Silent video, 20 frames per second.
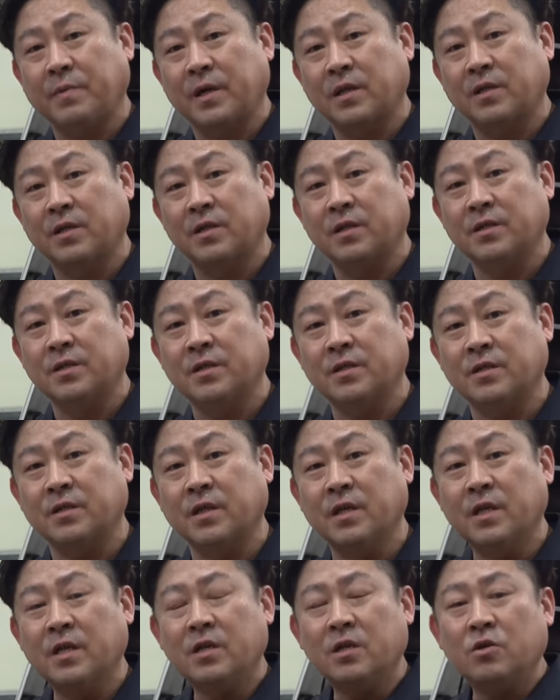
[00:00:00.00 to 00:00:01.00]
배터리는
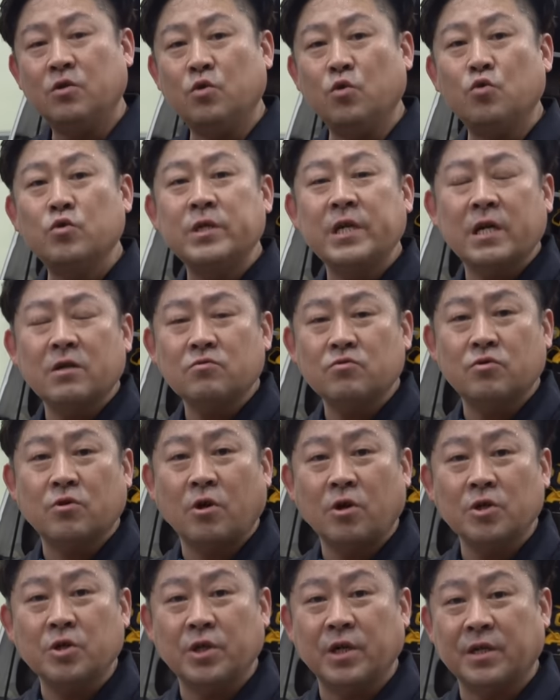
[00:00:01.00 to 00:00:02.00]
용량도
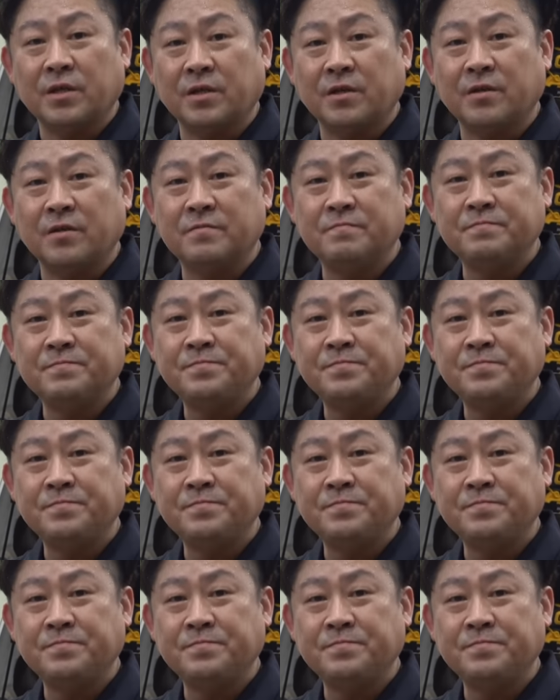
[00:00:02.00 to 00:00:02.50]
커져야 돼요.